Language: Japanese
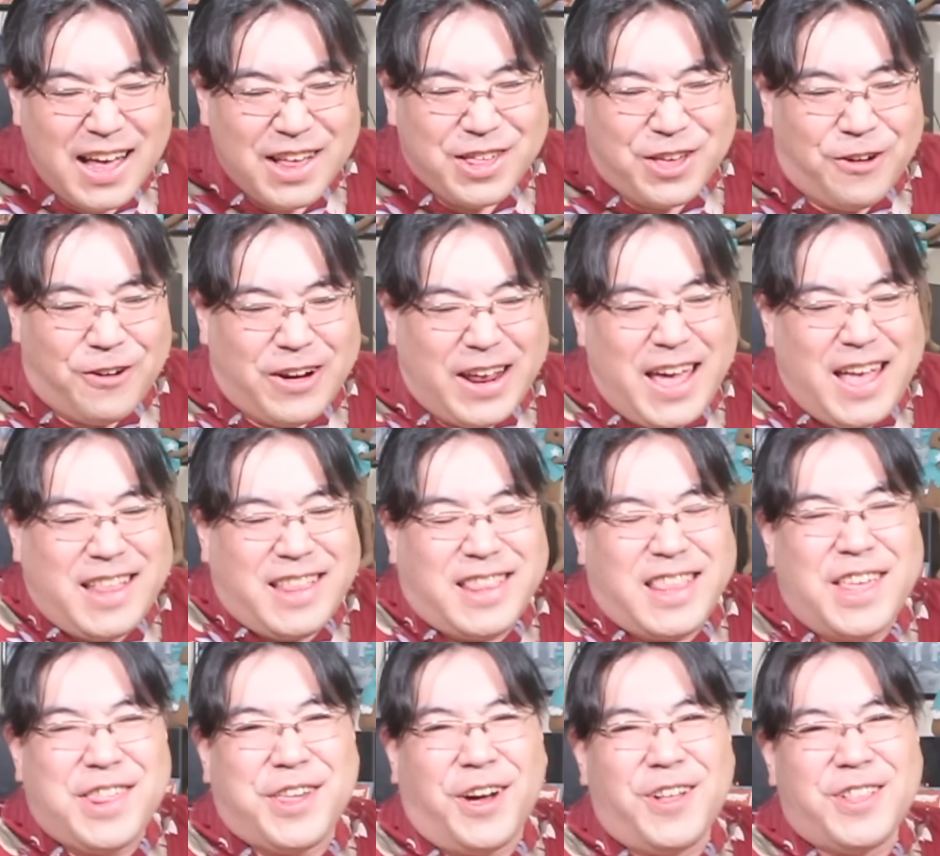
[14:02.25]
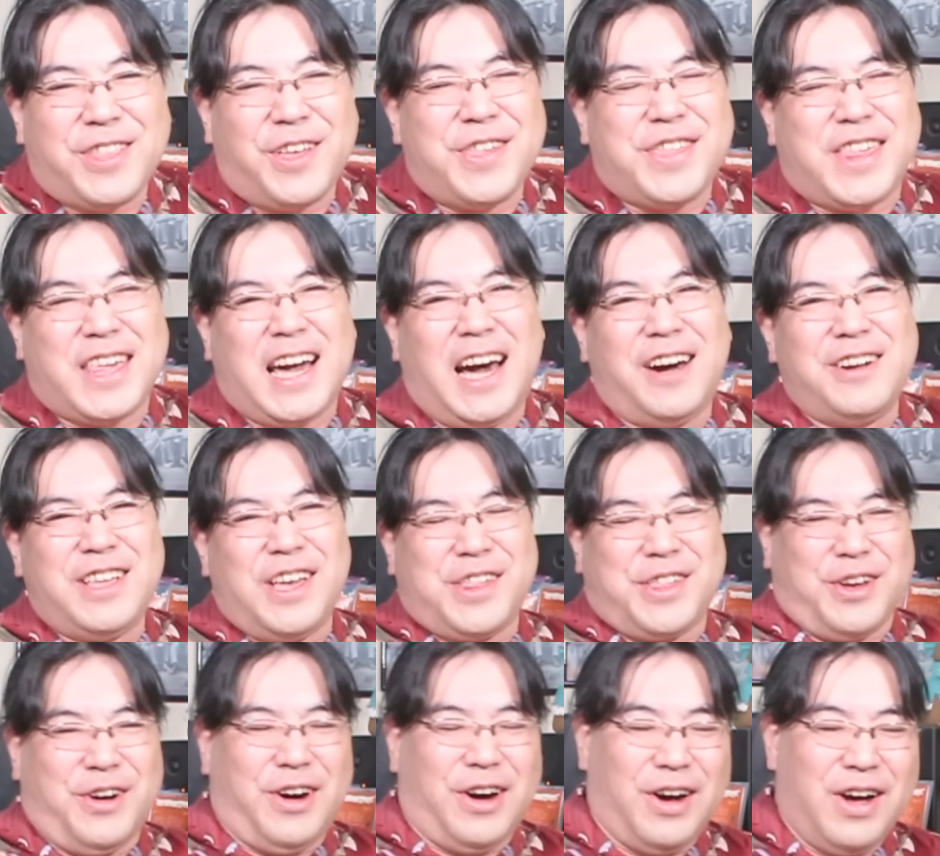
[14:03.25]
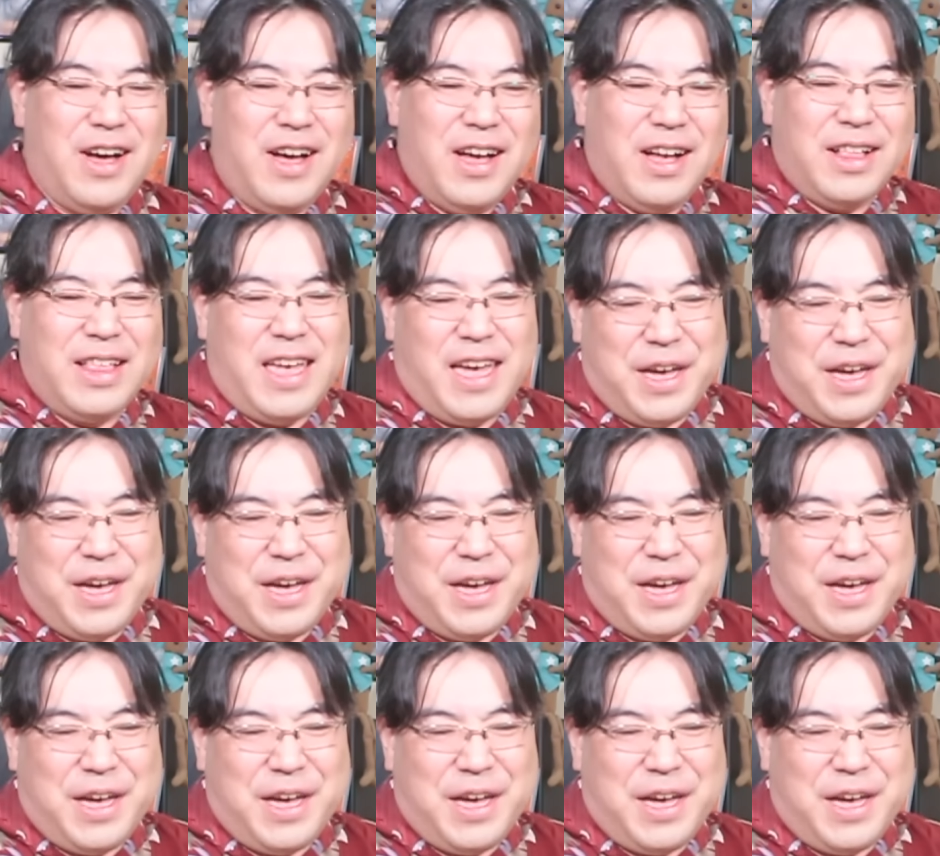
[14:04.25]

それってちょっと違うでしょう。